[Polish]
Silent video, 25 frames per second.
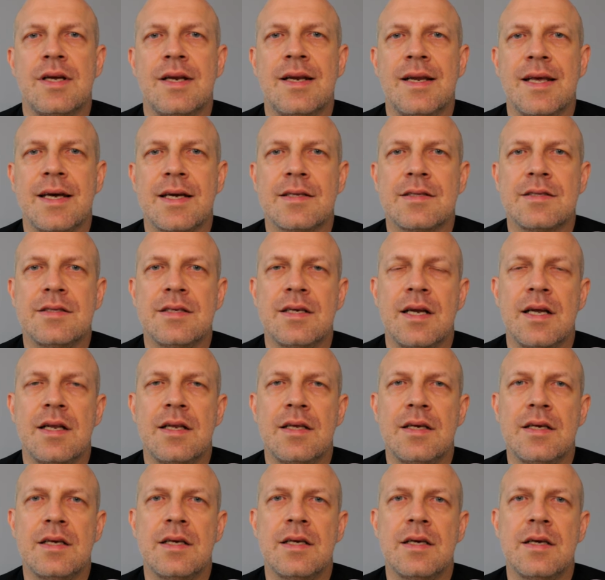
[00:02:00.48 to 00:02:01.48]
lekcji
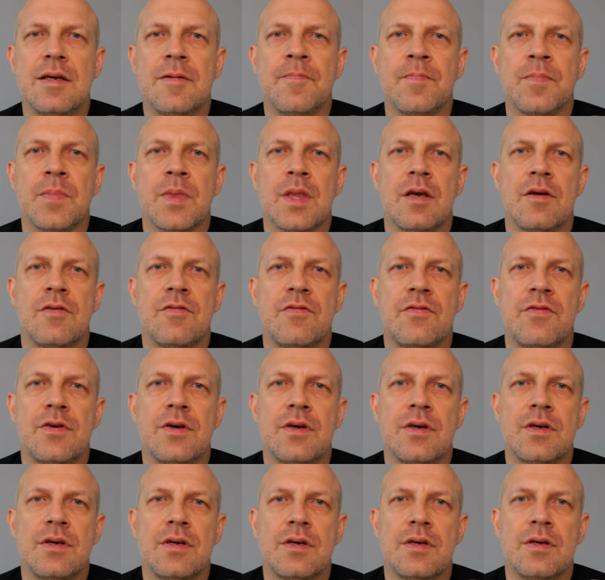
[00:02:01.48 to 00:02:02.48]
religii w
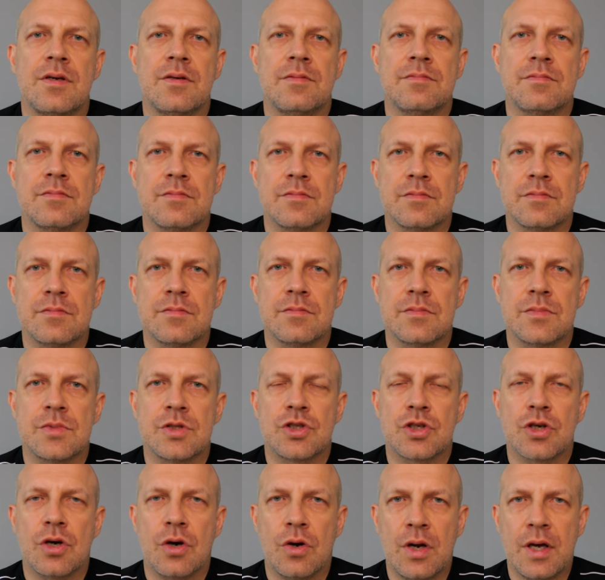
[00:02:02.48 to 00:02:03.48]

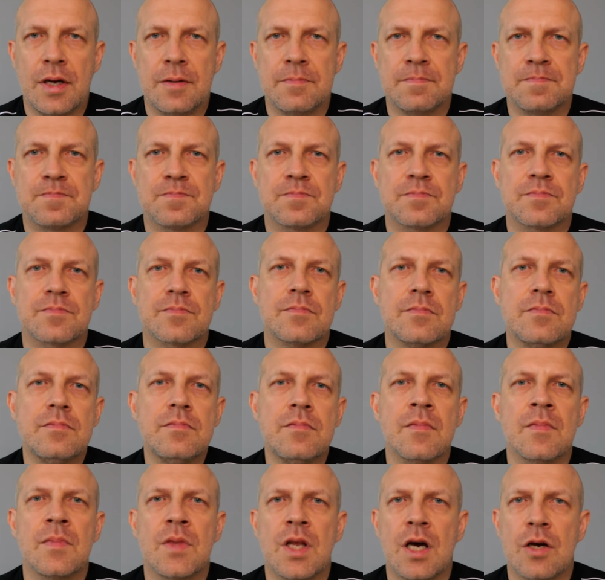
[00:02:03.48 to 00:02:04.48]
szkole
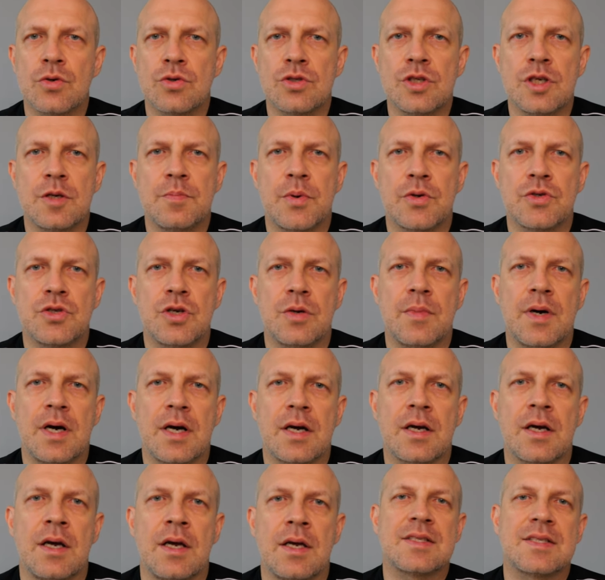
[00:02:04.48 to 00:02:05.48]
na różnych
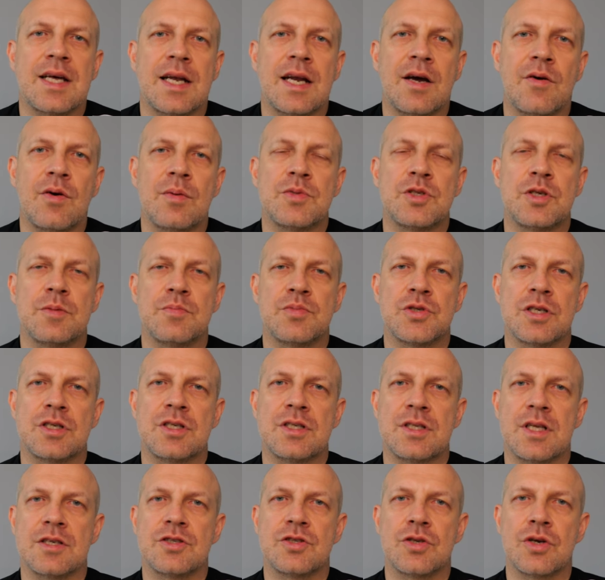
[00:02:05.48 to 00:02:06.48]
poziomach. Starałem się
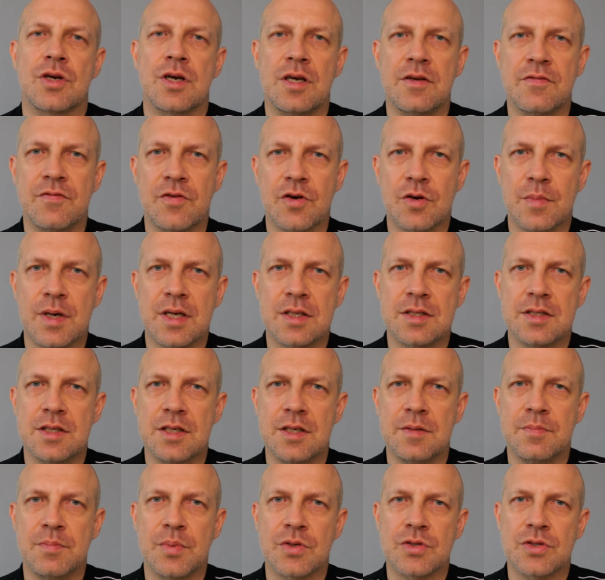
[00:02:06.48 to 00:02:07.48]
przeczytać trochę
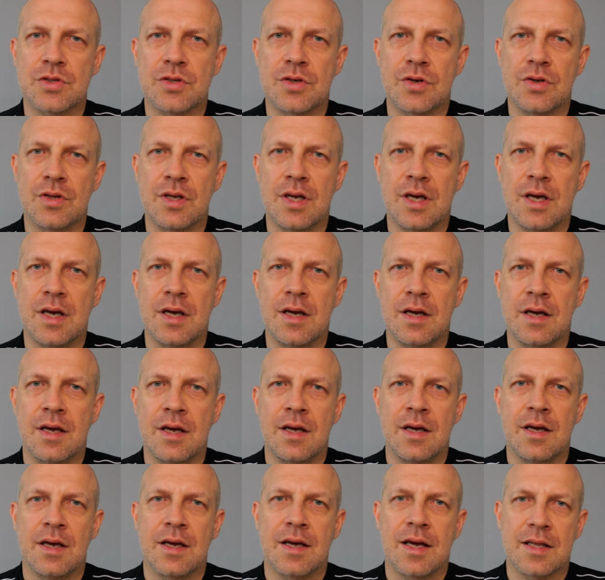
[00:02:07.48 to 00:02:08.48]
informacji po stronie
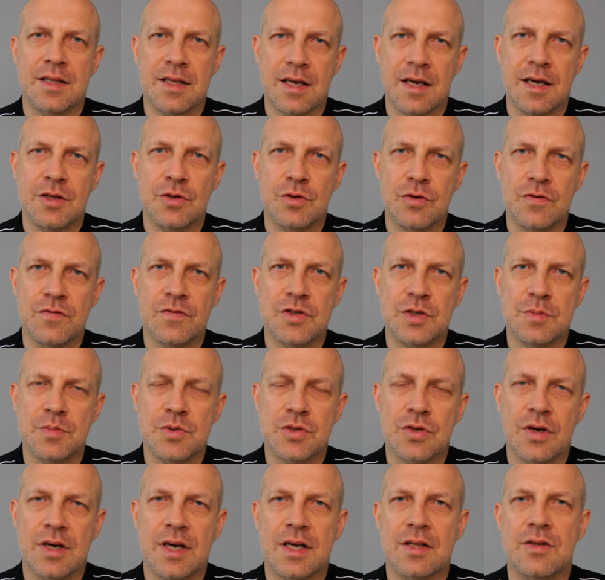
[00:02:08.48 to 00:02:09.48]
katechetów
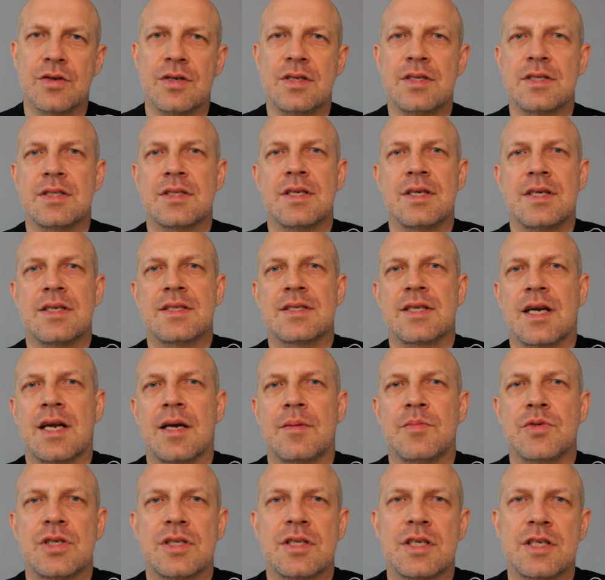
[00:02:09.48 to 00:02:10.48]
rzymskokatolickich.
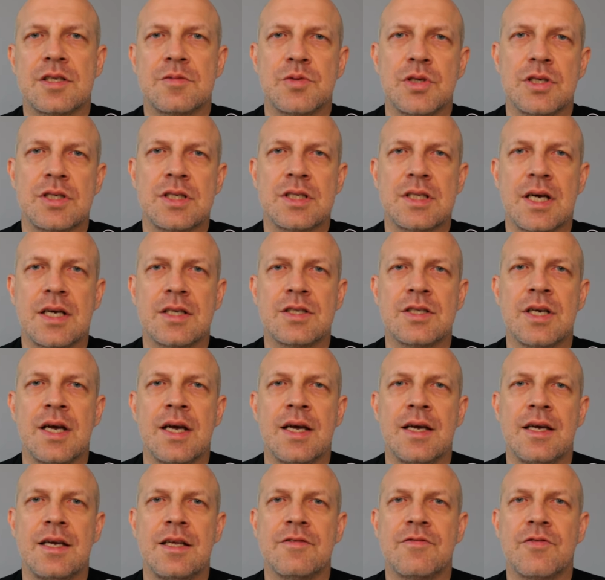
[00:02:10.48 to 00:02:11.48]
Starałem się też przeczytać
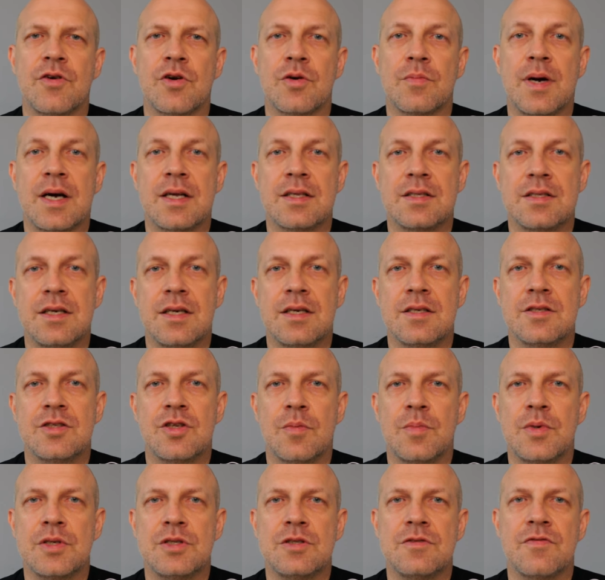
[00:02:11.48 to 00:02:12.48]
informacje i
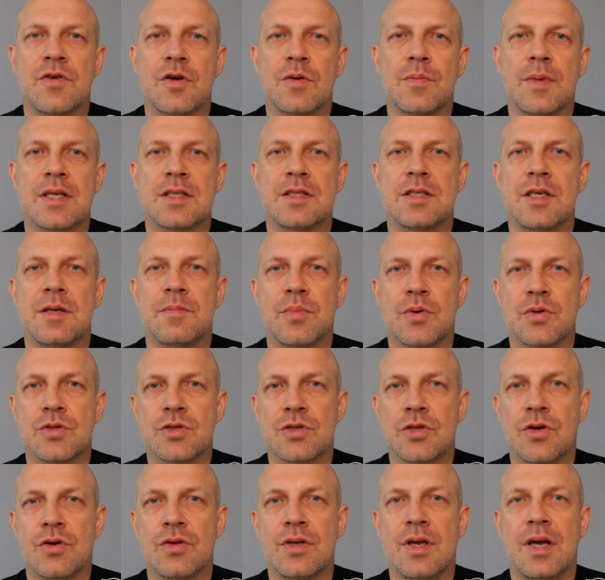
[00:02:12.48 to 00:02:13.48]
zdobyć informacje po
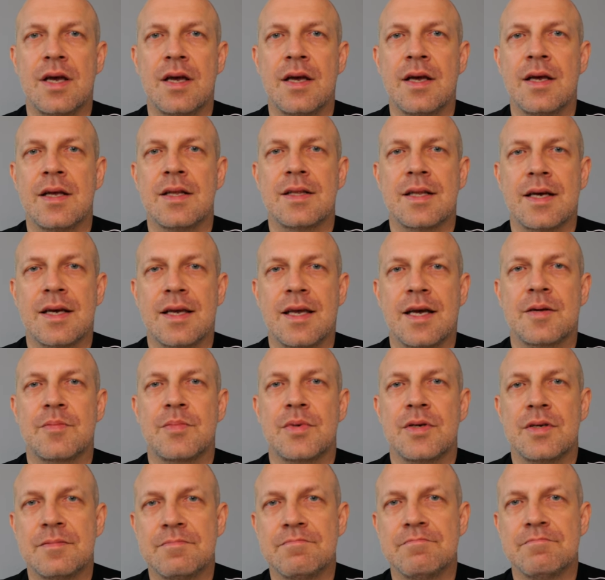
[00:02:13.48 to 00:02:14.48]
stronie tak
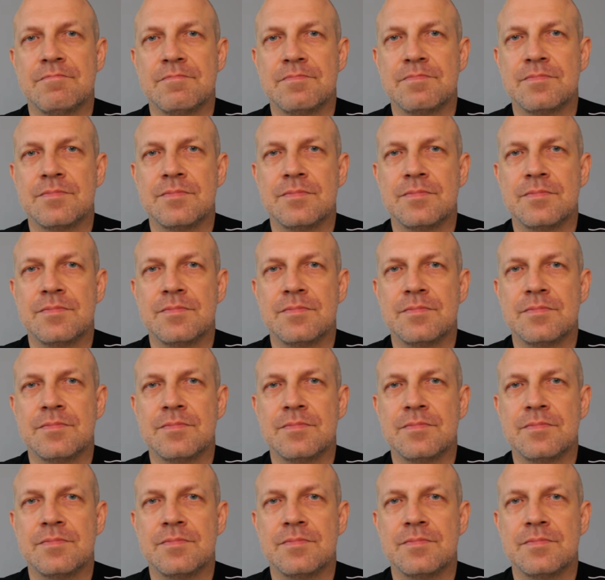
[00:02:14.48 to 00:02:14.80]
jakby mm,